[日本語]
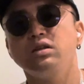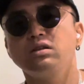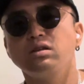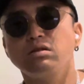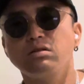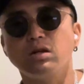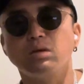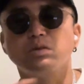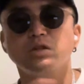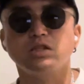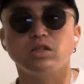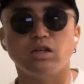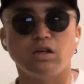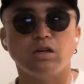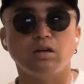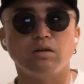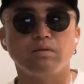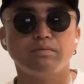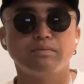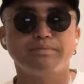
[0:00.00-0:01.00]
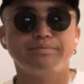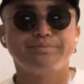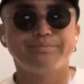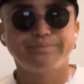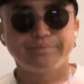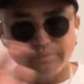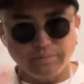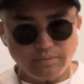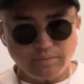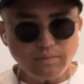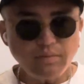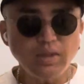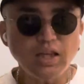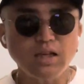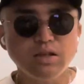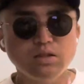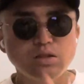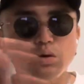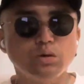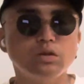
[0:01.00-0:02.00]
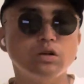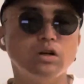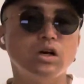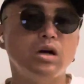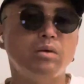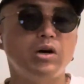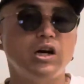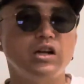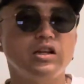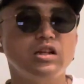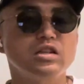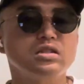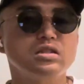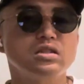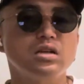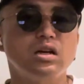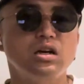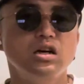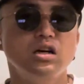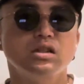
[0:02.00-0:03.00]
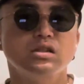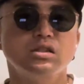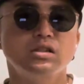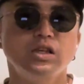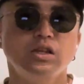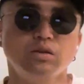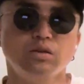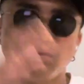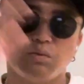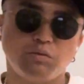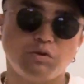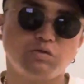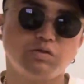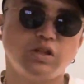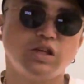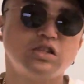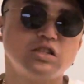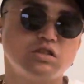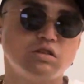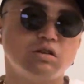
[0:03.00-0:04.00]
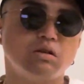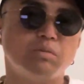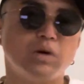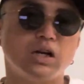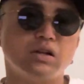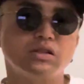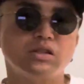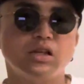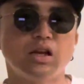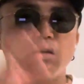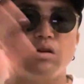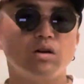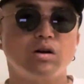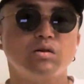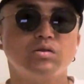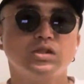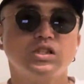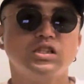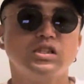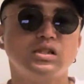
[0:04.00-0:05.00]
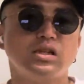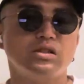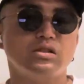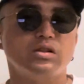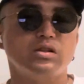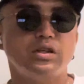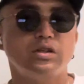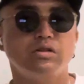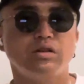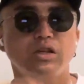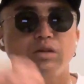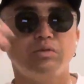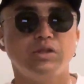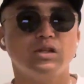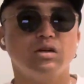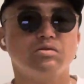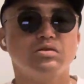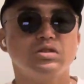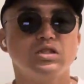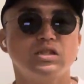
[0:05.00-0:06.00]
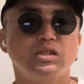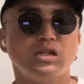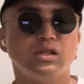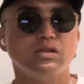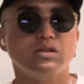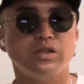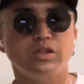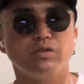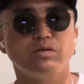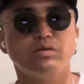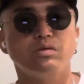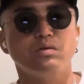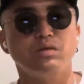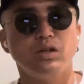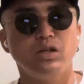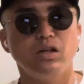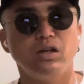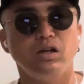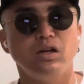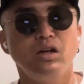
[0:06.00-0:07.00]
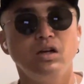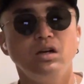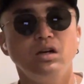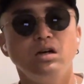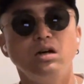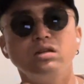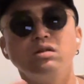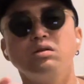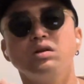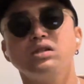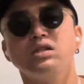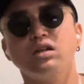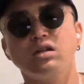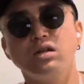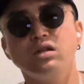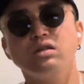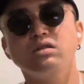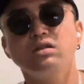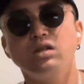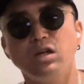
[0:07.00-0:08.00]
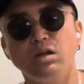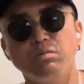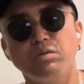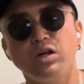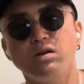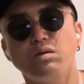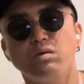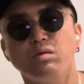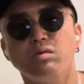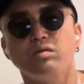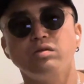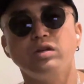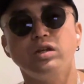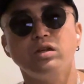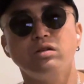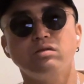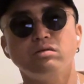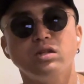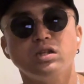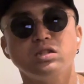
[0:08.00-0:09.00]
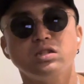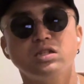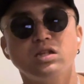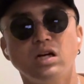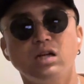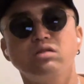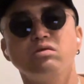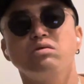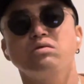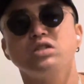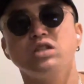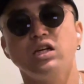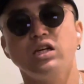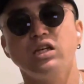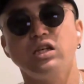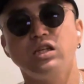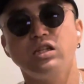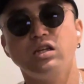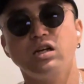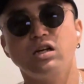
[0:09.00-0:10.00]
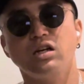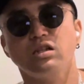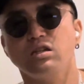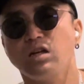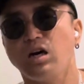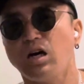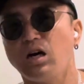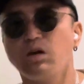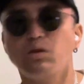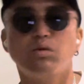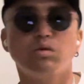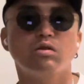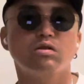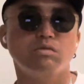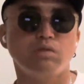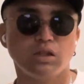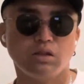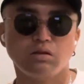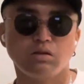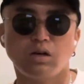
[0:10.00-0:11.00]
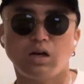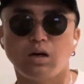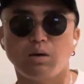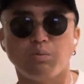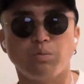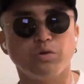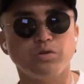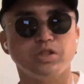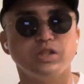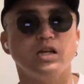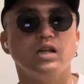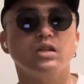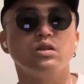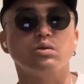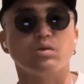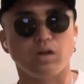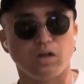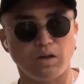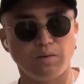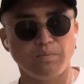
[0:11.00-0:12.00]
例えばじゃあ仕事が湧いだしたら次の目的地のバルセロナを視察行くイビザを視察行くとかあとはせっかくねバンコクにいるんで近くのじゃあ行きたかったアンコールワットカンボジアとか